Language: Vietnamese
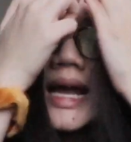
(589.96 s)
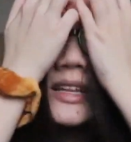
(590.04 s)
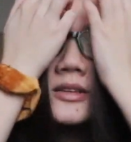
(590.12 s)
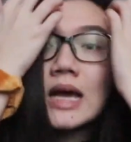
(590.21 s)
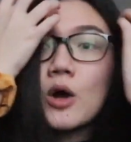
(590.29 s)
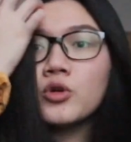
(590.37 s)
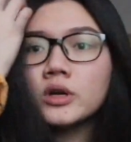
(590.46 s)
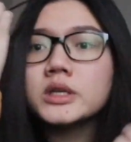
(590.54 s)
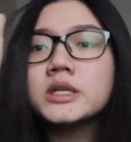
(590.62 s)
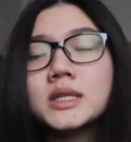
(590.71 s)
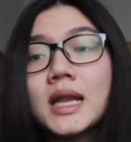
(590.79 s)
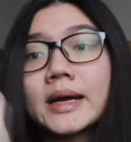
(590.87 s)
cái thứ sáu đó,
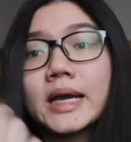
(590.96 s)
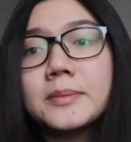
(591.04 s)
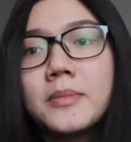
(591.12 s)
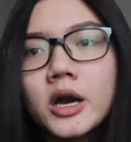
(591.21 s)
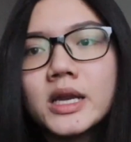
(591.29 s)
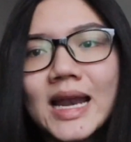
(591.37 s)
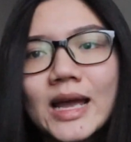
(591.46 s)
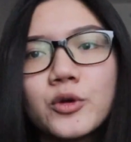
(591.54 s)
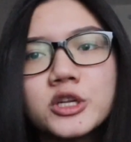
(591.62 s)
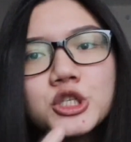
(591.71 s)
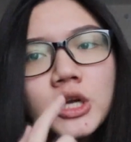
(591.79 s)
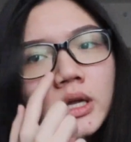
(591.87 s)
đó chính là cái body language